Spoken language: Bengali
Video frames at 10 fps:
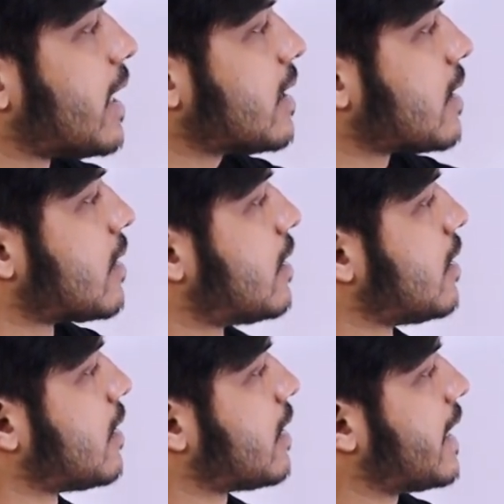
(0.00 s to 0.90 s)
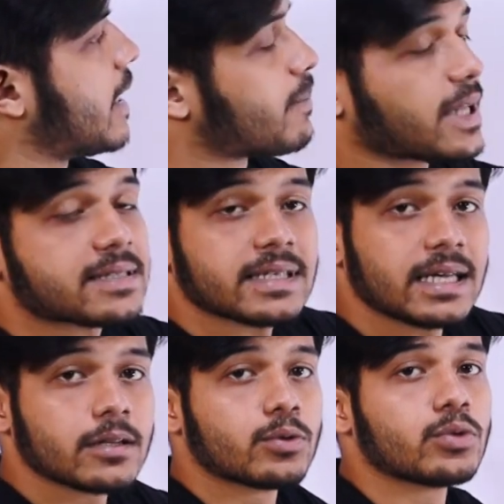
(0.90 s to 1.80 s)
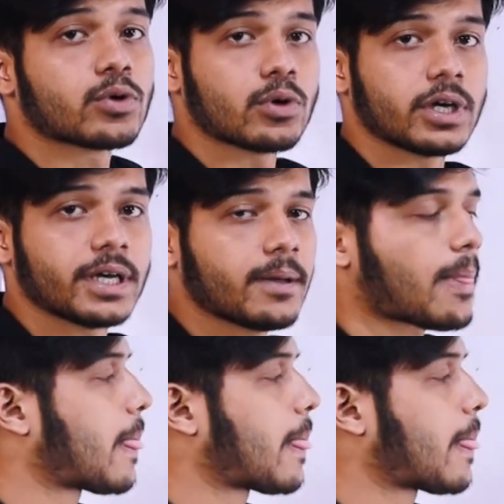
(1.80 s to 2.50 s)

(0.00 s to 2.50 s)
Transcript: বার এ প্লাস এল গুণ করলে